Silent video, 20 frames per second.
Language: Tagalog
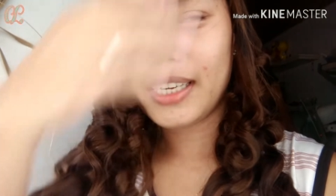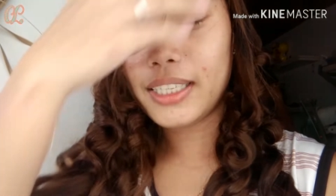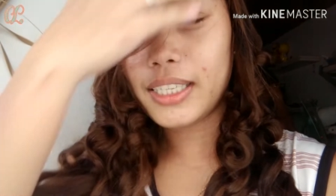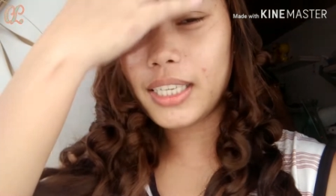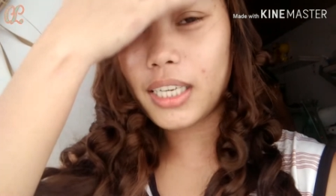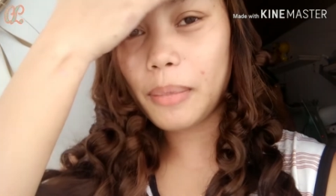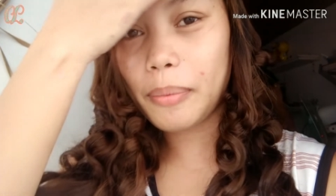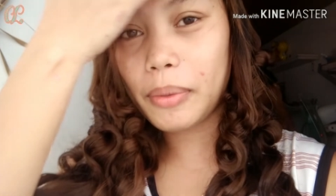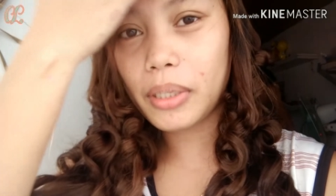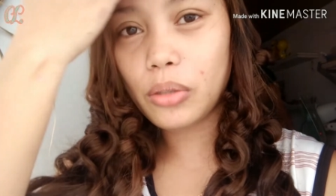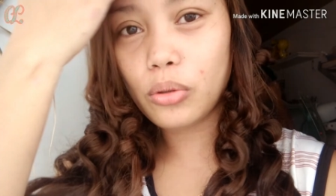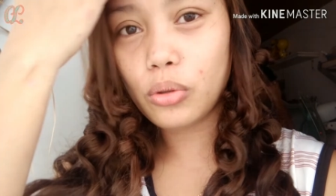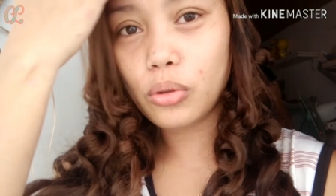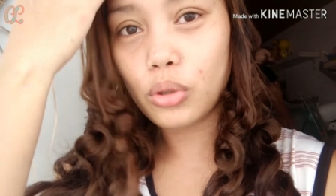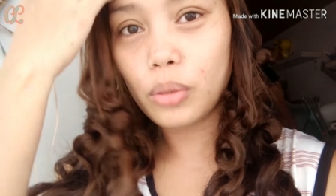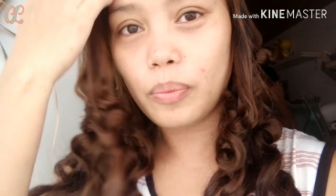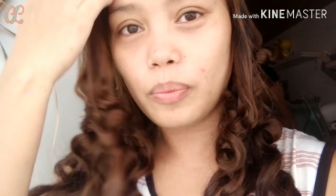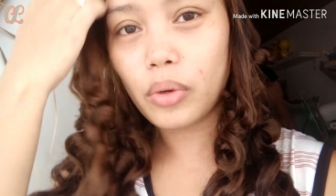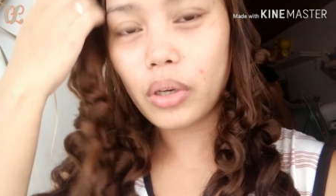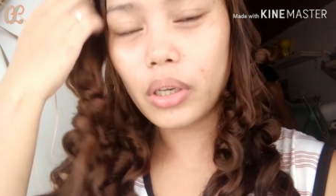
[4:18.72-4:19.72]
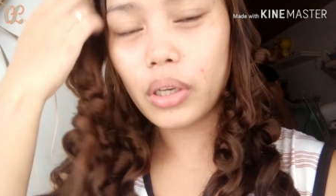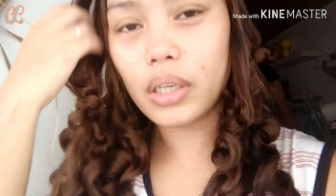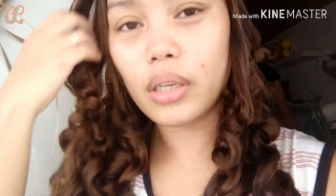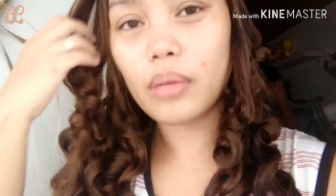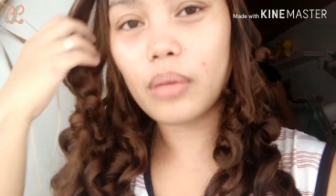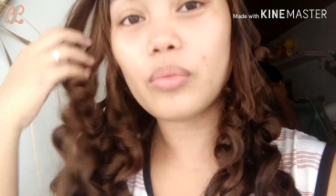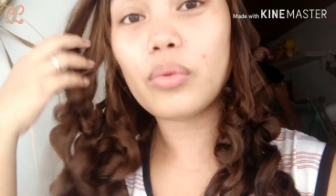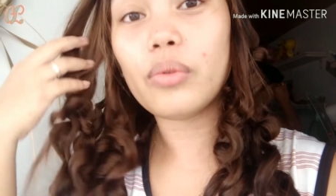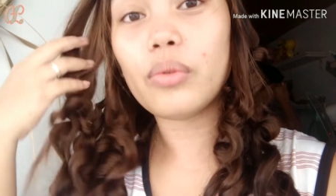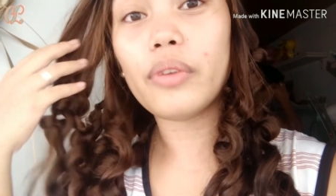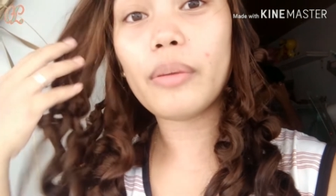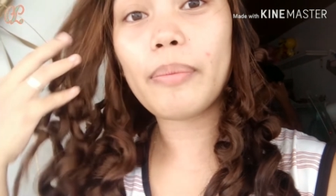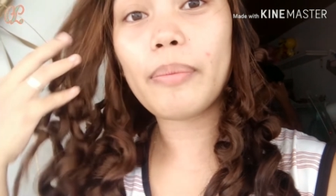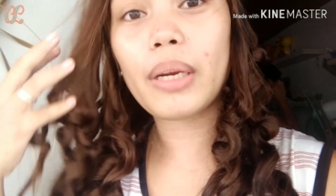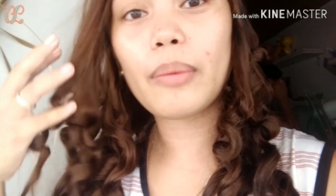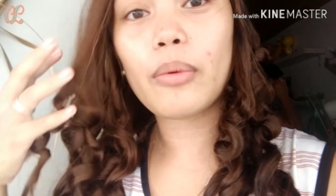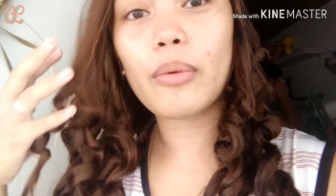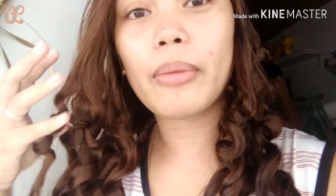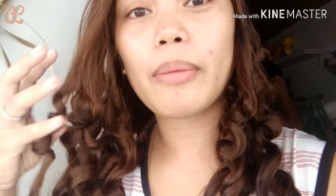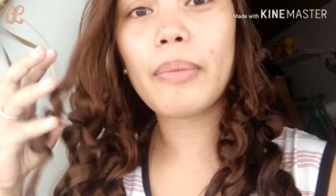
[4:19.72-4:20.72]
Kaya kapag nanonood po kayo ng movie,
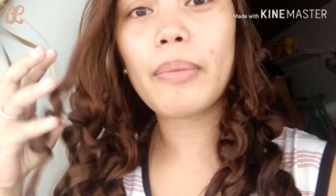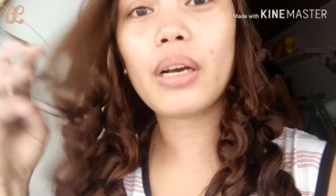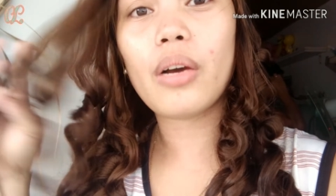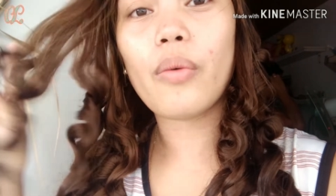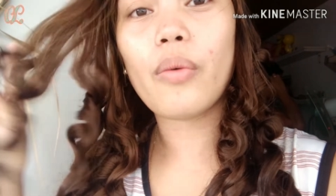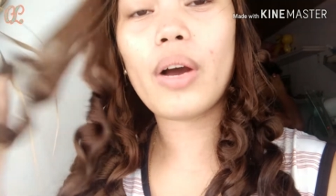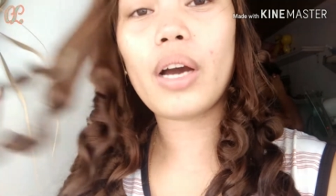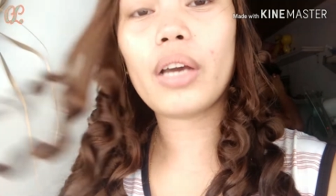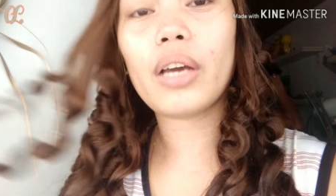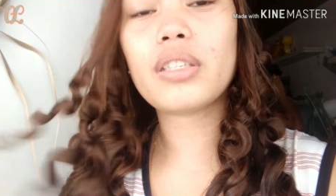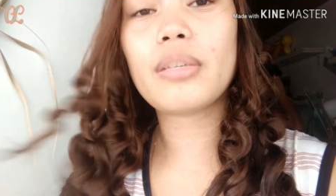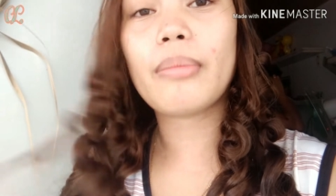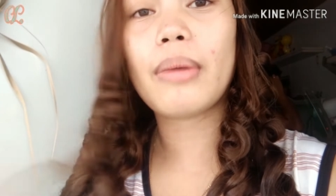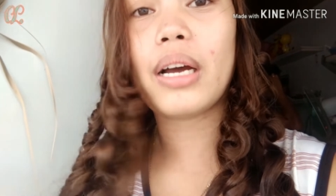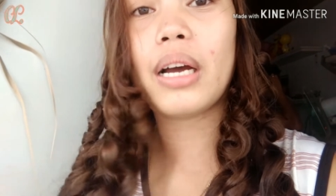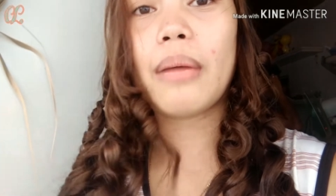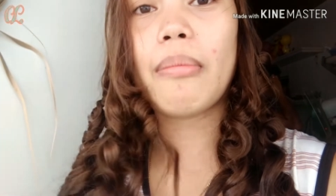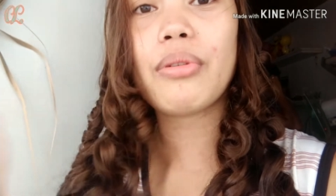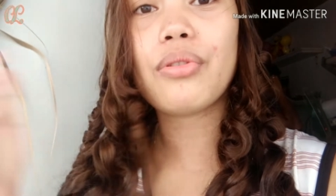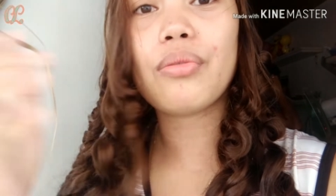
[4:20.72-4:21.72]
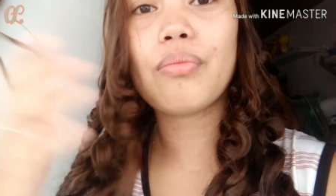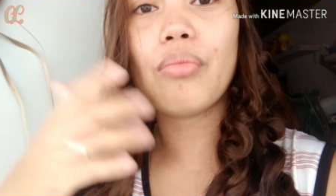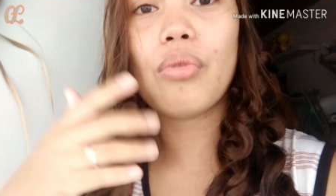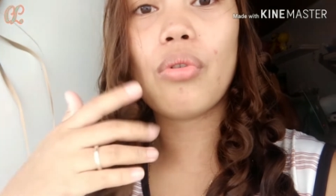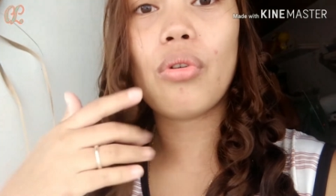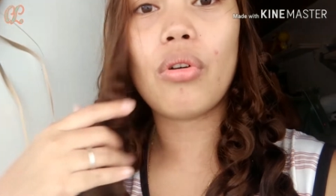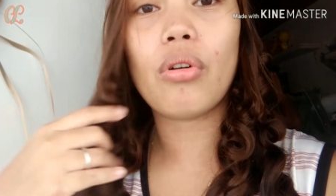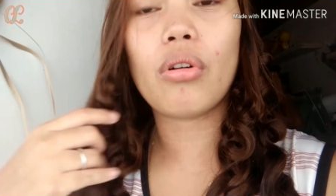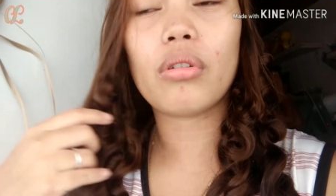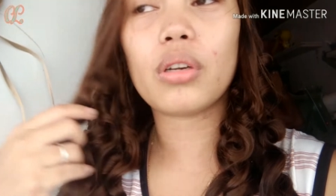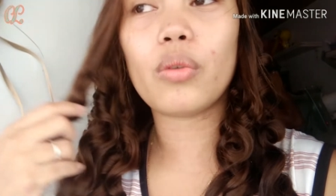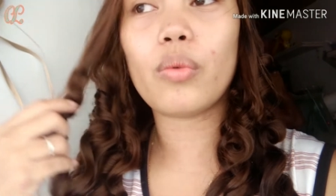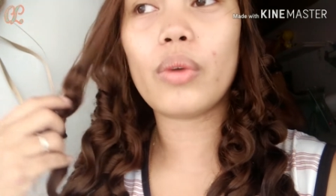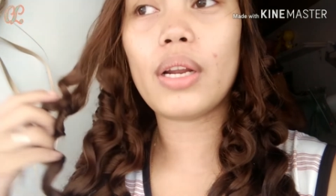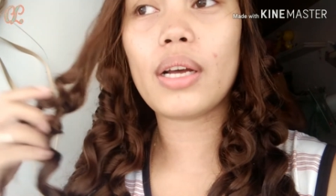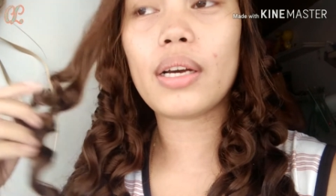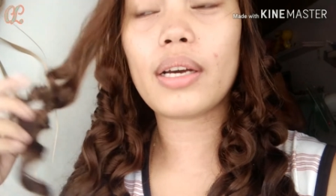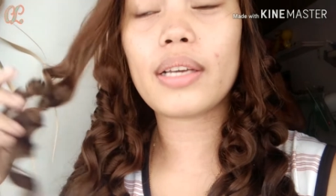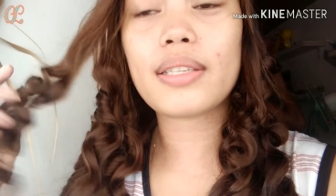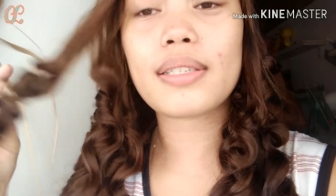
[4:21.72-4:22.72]
para kung may magawa kayo sa mahabang yung buhok na
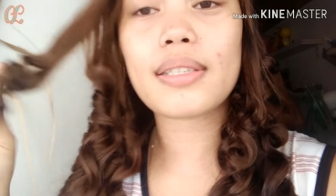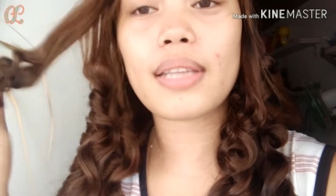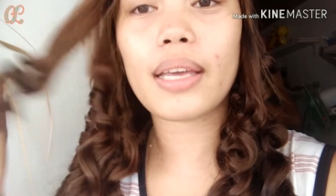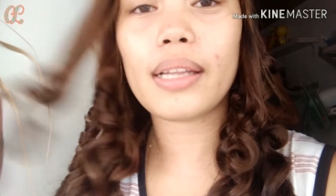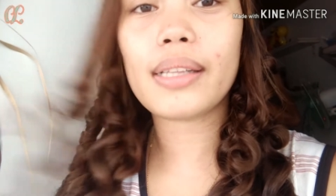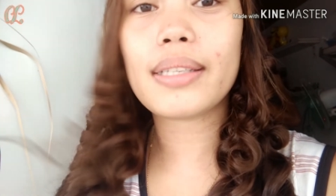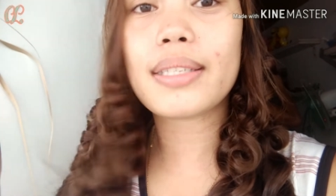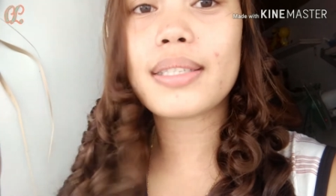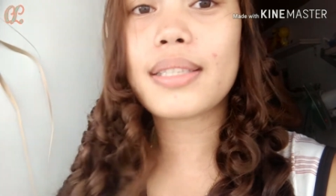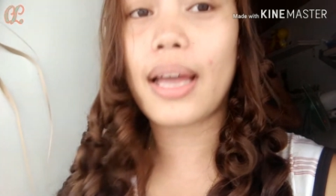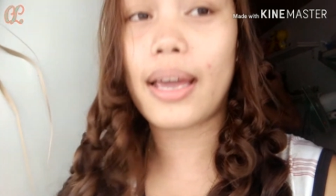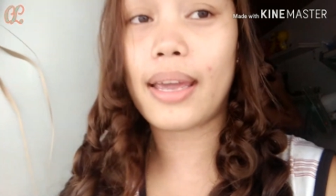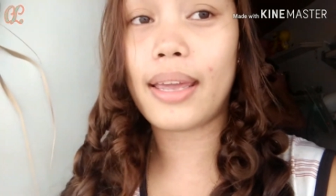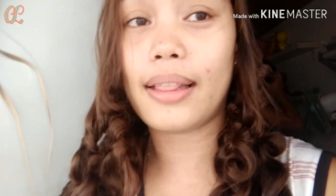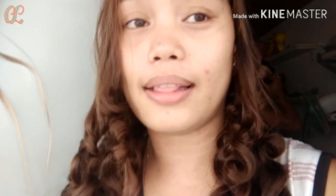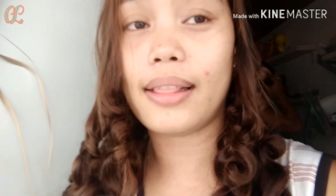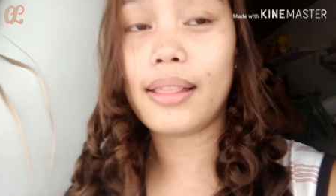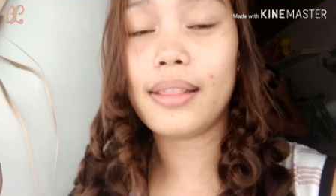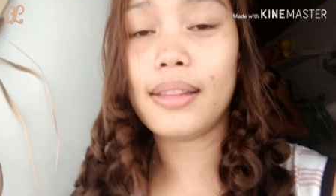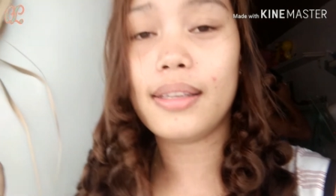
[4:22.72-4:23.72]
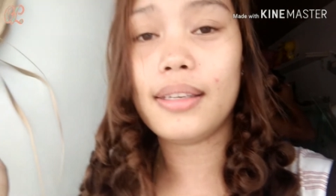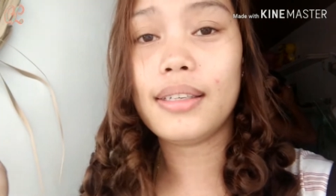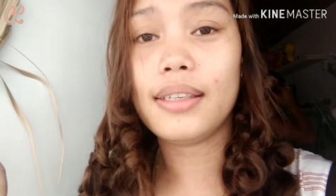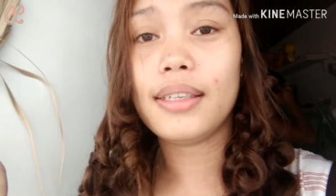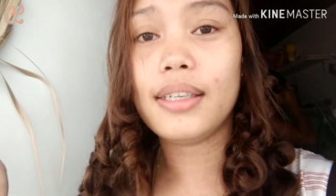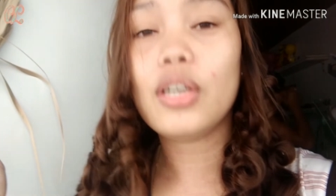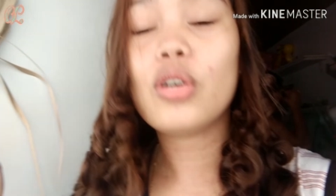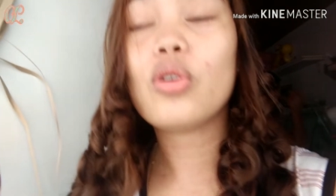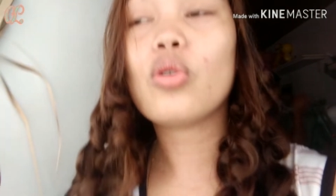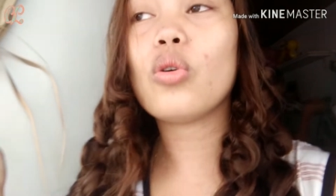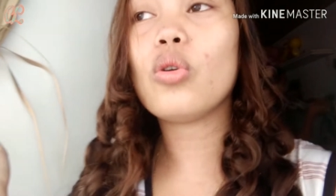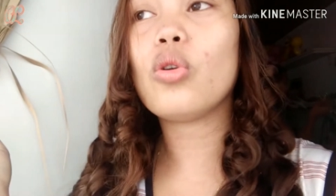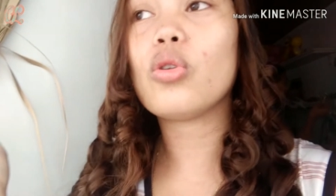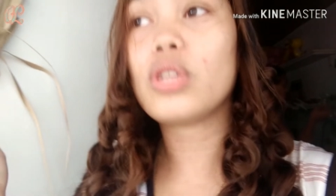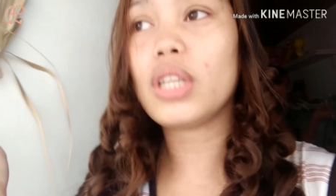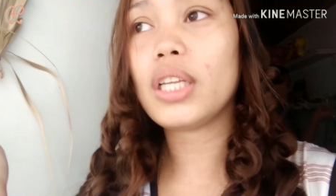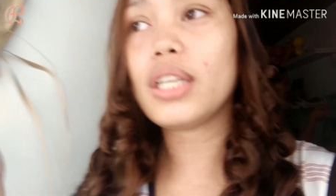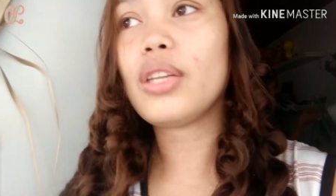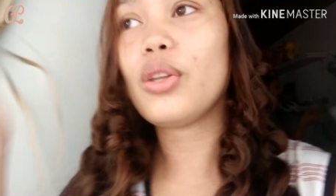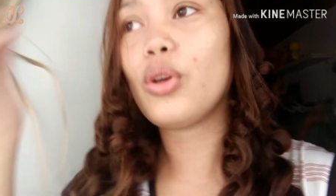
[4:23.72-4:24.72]
walang ka-style-style,
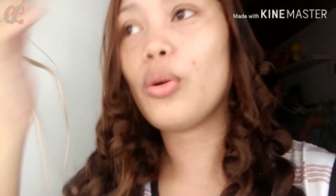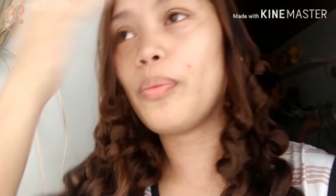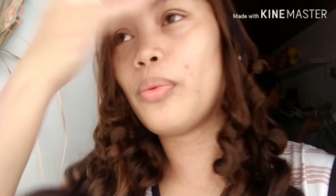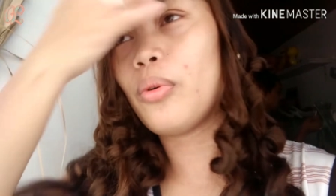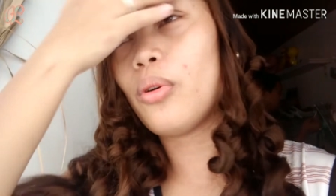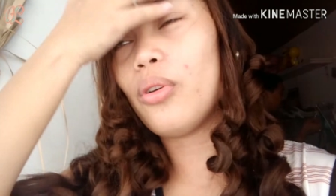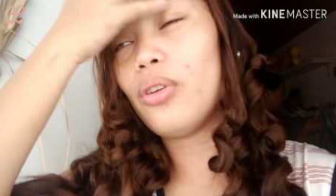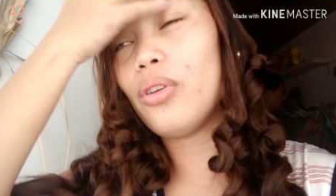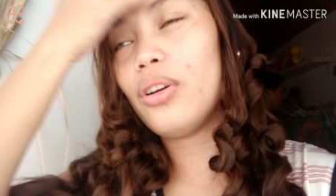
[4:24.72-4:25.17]
kulutin nyo po.